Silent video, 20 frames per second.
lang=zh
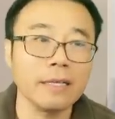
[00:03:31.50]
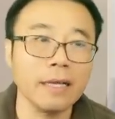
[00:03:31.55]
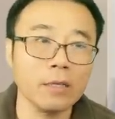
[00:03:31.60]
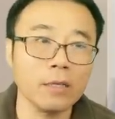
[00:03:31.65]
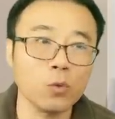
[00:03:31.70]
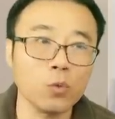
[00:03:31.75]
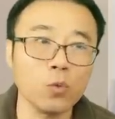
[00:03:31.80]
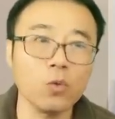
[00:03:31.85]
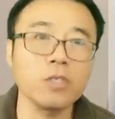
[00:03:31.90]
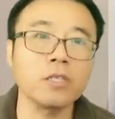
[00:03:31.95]

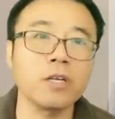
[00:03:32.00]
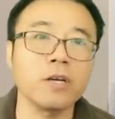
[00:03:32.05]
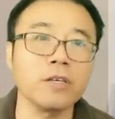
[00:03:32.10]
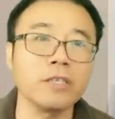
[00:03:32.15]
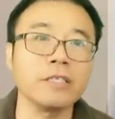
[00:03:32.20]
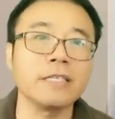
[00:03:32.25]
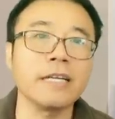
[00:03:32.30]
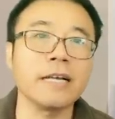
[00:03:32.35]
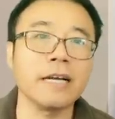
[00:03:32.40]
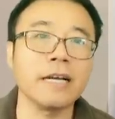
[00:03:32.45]
他多
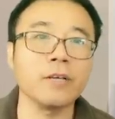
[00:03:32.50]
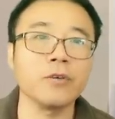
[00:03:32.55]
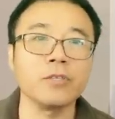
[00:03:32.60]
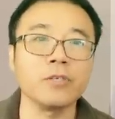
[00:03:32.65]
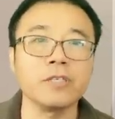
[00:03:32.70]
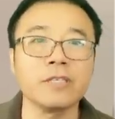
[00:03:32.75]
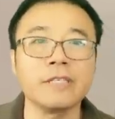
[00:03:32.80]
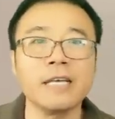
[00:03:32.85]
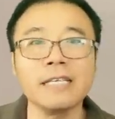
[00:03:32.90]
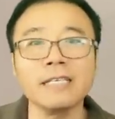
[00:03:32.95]
少是占点
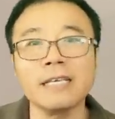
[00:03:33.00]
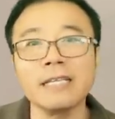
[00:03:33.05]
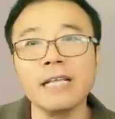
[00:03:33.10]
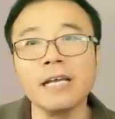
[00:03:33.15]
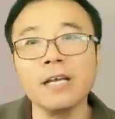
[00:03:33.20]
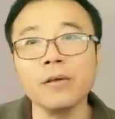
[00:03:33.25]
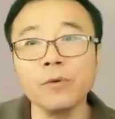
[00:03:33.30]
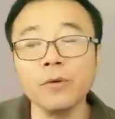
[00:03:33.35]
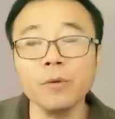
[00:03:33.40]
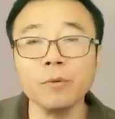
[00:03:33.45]
优势，他相
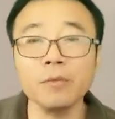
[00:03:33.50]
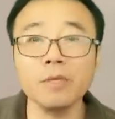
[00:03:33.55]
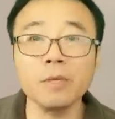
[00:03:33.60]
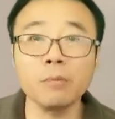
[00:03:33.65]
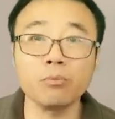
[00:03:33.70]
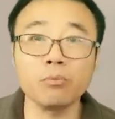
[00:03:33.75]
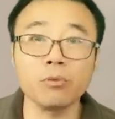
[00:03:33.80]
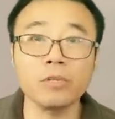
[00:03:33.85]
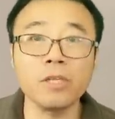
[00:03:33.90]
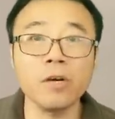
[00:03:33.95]
当于
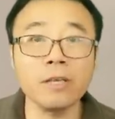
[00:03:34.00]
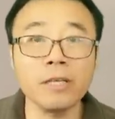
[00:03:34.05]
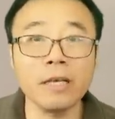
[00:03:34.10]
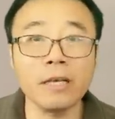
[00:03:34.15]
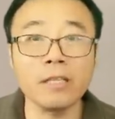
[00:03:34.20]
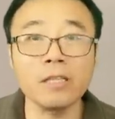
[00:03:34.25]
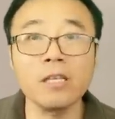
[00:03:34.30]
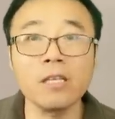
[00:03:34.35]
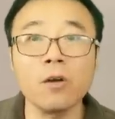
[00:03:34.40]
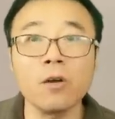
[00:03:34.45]
那葡萄一
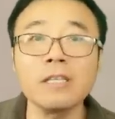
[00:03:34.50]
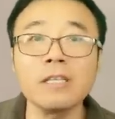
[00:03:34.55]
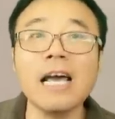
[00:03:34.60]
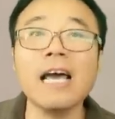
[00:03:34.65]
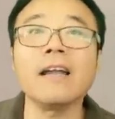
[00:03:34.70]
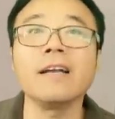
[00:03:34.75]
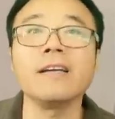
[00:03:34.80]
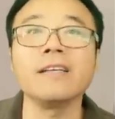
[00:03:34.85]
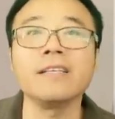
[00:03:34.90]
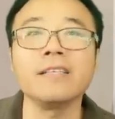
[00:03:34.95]
样挑着
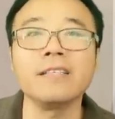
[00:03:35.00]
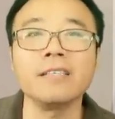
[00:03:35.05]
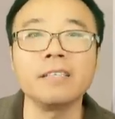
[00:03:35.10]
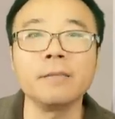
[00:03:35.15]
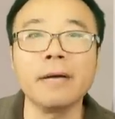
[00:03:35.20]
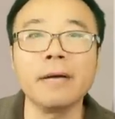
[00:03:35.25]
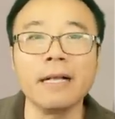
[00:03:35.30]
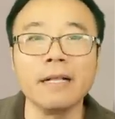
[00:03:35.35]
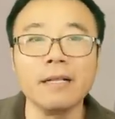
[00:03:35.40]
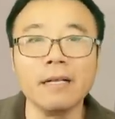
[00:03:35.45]
大吃，
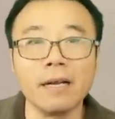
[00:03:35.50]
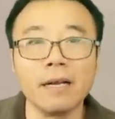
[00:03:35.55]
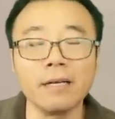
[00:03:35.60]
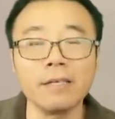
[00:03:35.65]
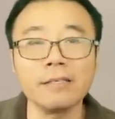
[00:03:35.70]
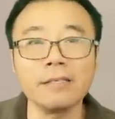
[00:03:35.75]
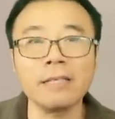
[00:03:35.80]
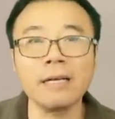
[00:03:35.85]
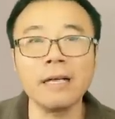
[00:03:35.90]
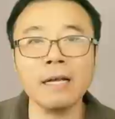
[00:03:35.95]
是吧？
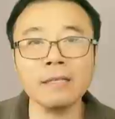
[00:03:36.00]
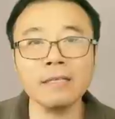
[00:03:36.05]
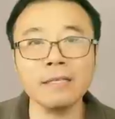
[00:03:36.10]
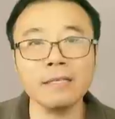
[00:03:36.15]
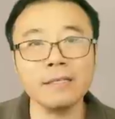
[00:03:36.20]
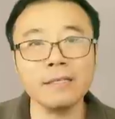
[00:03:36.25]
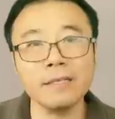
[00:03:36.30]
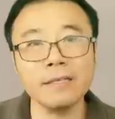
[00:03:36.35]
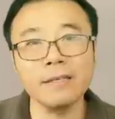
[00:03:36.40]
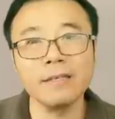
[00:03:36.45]
而西康
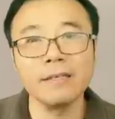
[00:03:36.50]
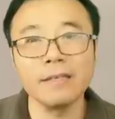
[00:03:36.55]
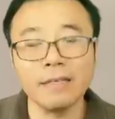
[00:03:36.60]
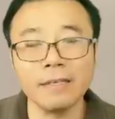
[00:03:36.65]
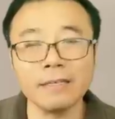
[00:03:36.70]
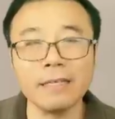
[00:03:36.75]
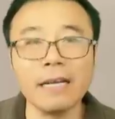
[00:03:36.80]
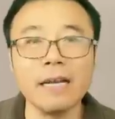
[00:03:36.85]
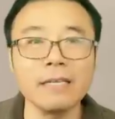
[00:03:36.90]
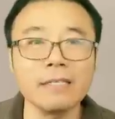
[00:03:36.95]
呢是
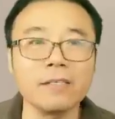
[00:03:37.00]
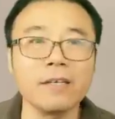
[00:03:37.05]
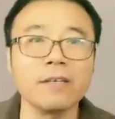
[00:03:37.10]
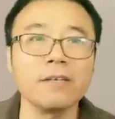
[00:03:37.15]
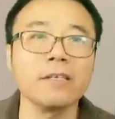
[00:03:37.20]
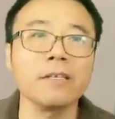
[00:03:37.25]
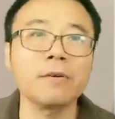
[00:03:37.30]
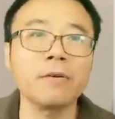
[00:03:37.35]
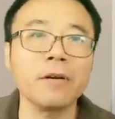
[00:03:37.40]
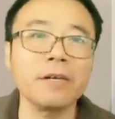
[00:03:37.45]
大着
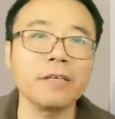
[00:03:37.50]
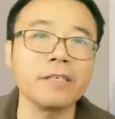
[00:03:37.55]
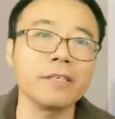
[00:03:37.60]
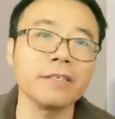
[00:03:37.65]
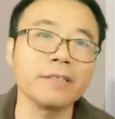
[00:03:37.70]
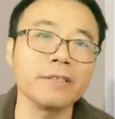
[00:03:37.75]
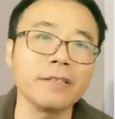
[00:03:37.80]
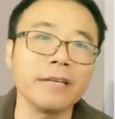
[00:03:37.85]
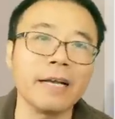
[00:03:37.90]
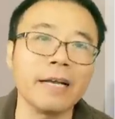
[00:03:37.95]
小着一块
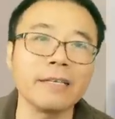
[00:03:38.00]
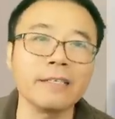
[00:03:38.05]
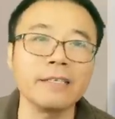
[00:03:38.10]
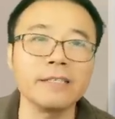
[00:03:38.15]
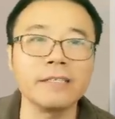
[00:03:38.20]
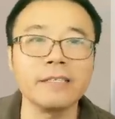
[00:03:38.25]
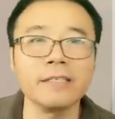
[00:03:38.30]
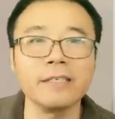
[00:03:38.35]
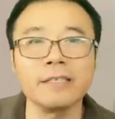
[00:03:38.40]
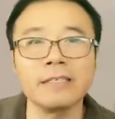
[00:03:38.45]
吃啊，
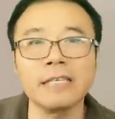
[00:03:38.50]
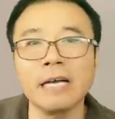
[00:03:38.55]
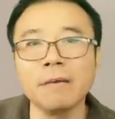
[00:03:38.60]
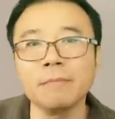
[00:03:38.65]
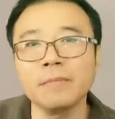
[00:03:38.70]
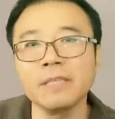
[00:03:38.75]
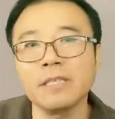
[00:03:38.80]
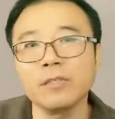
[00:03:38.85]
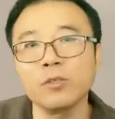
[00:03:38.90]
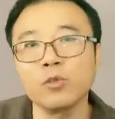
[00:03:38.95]
这是
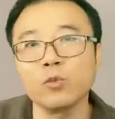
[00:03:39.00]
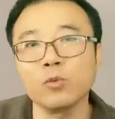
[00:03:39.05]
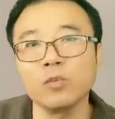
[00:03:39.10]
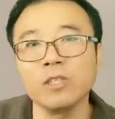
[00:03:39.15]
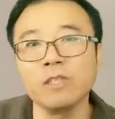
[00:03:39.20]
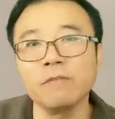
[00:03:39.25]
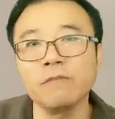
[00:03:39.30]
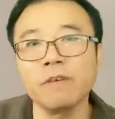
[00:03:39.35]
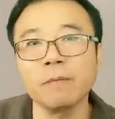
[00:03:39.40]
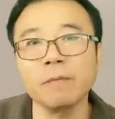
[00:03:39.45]
他们的
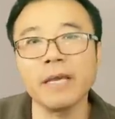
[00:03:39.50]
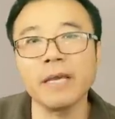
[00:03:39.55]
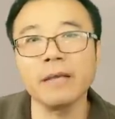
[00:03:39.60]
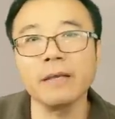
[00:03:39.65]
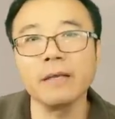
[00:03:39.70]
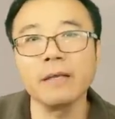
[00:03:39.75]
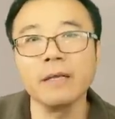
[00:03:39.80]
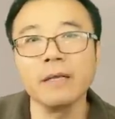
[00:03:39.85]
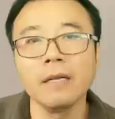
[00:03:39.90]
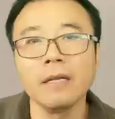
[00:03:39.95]
主题方
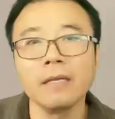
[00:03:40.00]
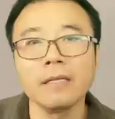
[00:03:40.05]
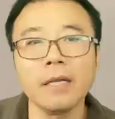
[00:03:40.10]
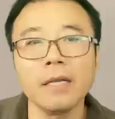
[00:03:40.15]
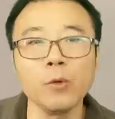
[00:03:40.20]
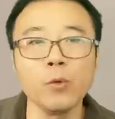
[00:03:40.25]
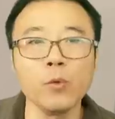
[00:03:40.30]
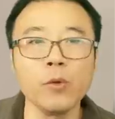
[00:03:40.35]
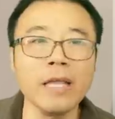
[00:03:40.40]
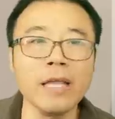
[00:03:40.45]
面。
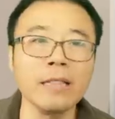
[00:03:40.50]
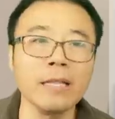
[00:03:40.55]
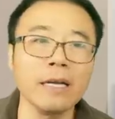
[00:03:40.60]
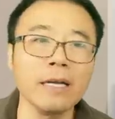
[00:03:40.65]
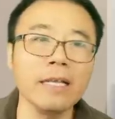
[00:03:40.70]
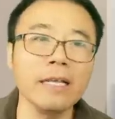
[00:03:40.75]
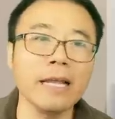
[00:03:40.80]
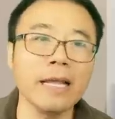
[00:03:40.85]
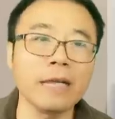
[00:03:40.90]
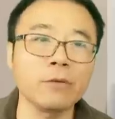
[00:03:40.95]
那语言
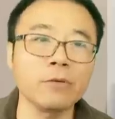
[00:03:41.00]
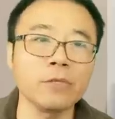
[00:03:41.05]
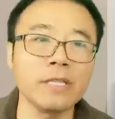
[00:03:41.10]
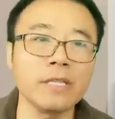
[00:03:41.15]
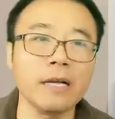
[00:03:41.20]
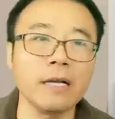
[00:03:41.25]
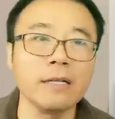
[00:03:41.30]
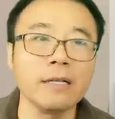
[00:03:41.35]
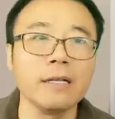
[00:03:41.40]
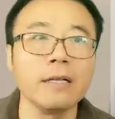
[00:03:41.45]
能力来说
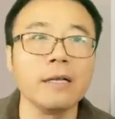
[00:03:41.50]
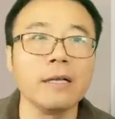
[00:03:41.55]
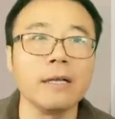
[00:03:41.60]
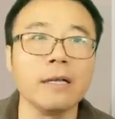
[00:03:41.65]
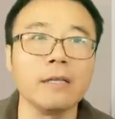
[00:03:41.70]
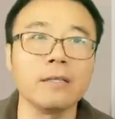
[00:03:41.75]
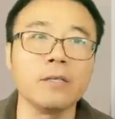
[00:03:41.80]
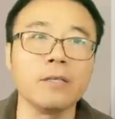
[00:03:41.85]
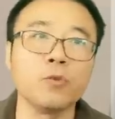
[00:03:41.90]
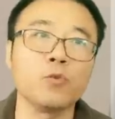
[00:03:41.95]
呢，
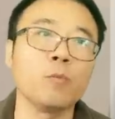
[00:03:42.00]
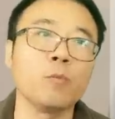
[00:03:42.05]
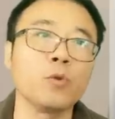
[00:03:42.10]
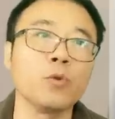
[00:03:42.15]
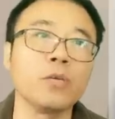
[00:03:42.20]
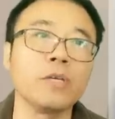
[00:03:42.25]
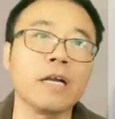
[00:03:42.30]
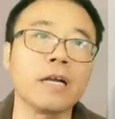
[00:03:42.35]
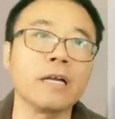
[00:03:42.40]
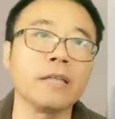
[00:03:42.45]
呃，那橘
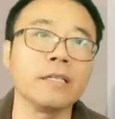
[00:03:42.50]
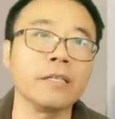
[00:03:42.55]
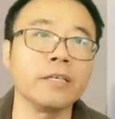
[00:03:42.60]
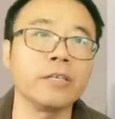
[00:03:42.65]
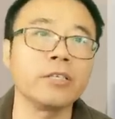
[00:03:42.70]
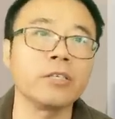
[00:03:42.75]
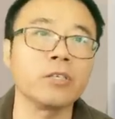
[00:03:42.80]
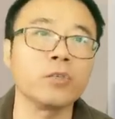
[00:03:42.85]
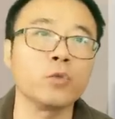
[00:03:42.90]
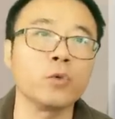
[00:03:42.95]
猫队长肯
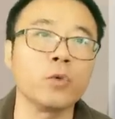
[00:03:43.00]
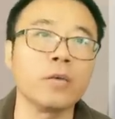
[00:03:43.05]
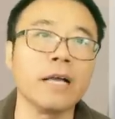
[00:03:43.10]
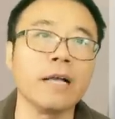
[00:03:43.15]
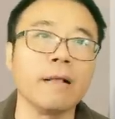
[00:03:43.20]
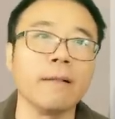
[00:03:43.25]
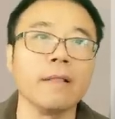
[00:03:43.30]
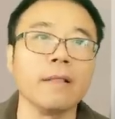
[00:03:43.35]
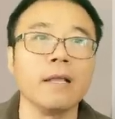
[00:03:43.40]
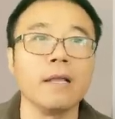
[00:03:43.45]
定是胜出
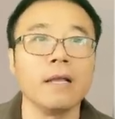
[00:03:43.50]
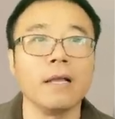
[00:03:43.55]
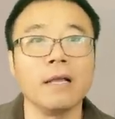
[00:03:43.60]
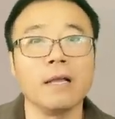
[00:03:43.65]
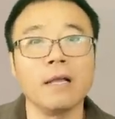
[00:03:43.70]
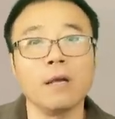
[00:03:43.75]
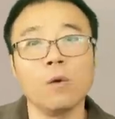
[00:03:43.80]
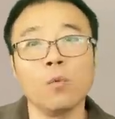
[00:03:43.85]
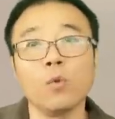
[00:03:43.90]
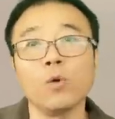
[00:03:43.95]
了。
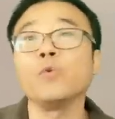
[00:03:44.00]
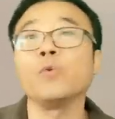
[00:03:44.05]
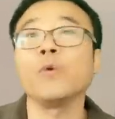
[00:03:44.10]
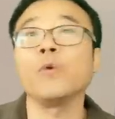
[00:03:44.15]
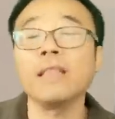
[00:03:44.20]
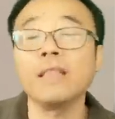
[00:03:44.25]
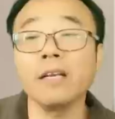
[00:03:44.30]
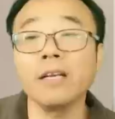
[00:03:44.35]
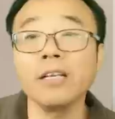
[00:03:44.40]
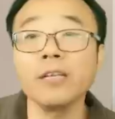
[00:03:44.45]
呃，我
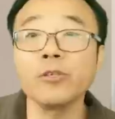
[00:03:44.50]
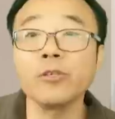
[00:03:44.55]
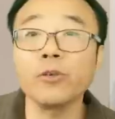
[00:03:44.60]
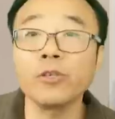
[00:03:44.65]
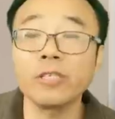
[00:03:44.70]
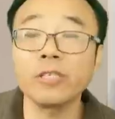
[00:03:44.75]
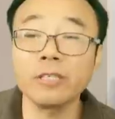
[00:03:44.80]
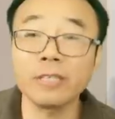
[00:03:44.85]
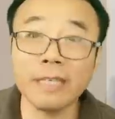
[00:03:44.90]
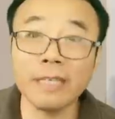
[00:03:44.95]
语言能力
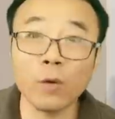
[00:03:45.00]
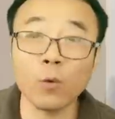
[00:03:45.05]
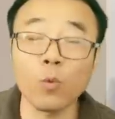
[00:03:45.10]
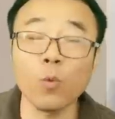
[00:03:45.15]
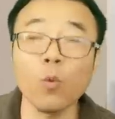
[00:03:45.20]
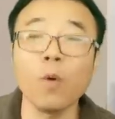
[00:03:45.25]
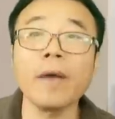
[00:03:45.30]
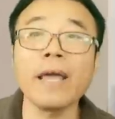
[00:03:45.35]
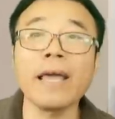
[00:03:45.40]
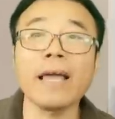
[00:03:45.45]
就是在
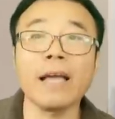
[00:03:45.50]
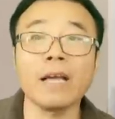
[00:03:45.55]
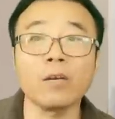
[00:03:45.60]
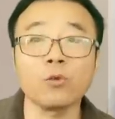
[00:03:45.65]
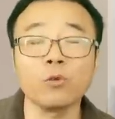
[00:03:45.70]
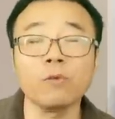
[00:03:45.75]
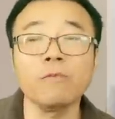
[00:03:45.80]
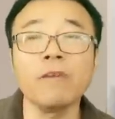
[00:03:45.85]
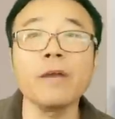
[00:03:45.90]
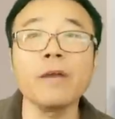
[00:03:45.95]
国外啊
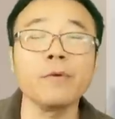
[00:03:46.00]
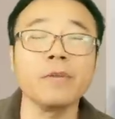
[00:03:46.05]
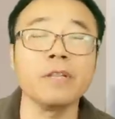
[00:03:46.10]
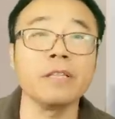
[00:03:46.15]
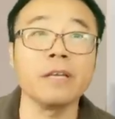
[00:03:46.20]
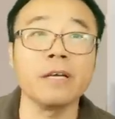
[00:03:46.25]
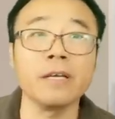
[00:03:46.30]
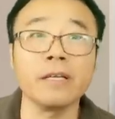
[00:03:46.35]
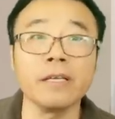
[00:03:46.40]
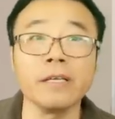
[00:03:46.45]
说外语
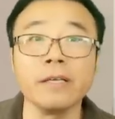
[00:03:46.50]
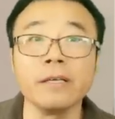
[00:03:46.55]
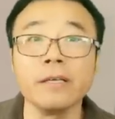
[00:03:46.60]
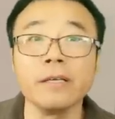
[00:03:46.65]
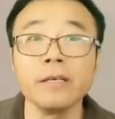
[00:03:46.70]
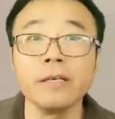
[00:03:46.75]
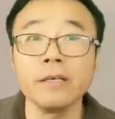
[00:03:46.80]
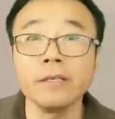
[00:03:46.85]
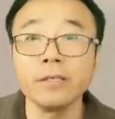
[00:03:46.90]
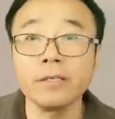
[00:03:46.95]
的能力，
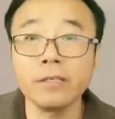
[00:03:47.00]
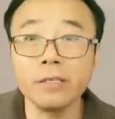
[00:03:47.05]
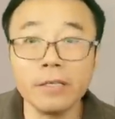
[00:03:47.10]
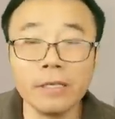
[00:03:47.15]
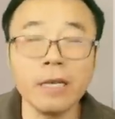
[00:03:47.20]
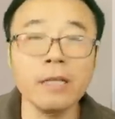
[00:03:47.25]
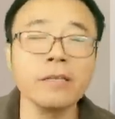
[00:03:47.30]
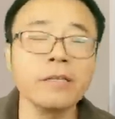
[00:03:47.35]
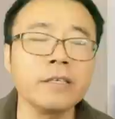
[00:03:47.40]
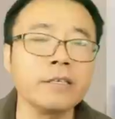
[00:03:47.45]

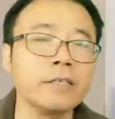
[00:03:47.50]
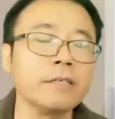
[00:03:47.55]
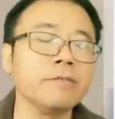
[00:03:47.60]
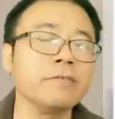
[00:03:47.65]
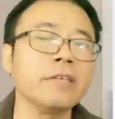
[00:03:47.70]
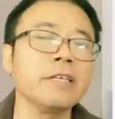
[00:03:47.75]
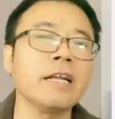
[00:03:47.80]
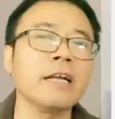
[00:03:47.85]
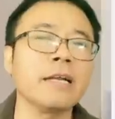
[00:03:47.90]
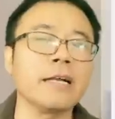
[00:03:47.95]
西康呢是
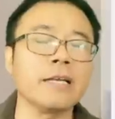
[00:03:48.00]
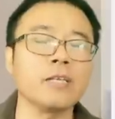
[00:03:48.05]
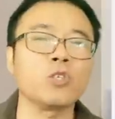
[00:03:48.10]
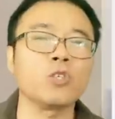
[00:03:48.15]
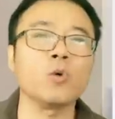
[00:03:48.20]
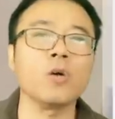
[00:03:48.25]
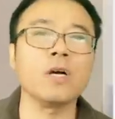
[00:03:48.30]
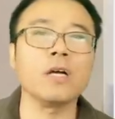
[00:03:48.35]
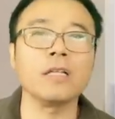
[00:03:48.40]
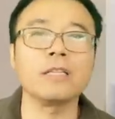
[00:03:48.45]
非常敢
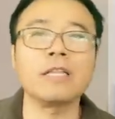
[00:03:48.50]
说，